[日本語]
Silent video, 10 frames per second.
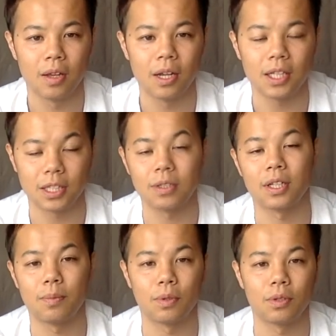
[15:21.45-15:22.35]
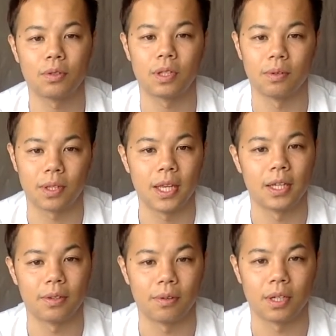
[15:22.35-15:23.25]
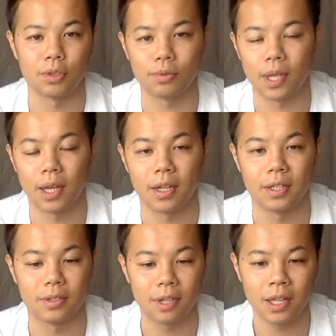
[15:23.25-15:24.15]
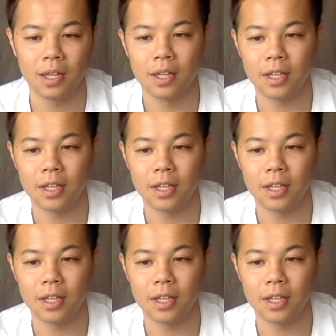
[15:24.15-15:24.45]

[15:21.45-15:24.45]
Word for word: が幸せな僕にとっての定義というか状態なんですよね